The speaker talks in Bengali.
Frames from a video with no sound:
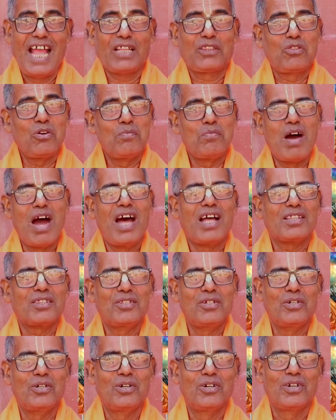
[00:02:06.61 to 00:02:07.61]
এত
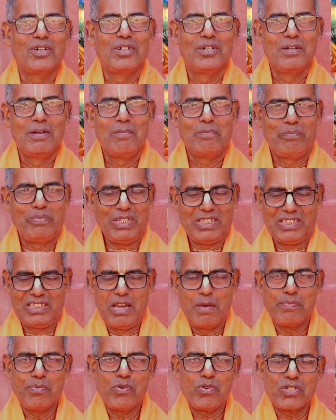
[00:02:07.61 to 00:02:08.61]
মাহাত্ম
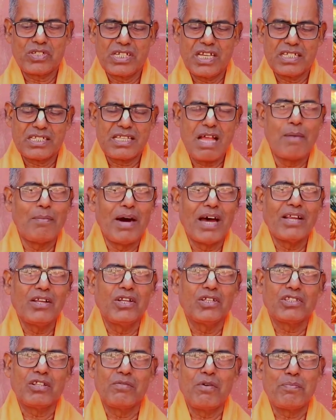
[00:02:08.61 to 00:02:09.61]
পিতৃপুরুষকে
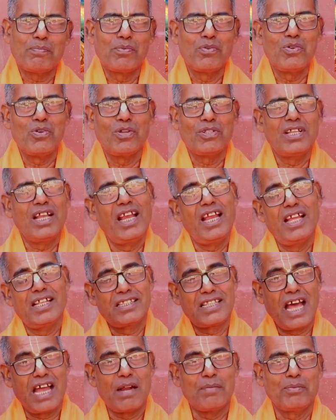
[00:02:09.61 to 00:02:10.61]
সামান্যতম পুণ্য দিলে
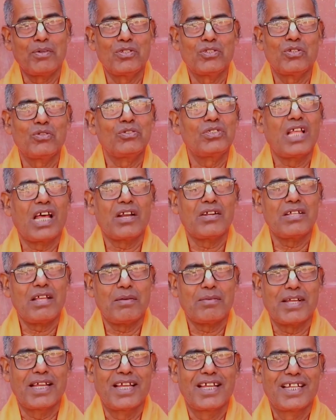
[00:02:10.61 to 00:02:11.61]
পর্যন্ত উদ্ধার হয়ে
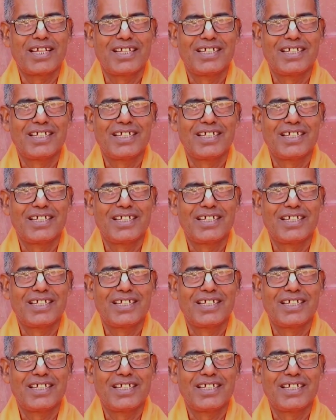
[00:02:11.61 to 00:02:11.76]
যাবে